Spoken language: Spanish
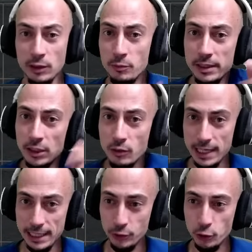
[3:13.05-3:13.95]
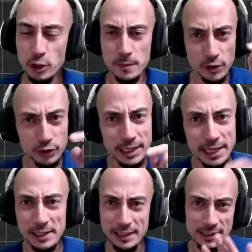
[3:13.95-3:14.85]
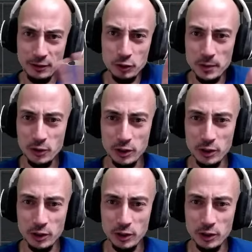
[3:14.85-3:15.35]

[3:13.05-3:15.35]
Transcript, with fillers: mítico aleatorio. Y me dio Tirael, que es de los mejores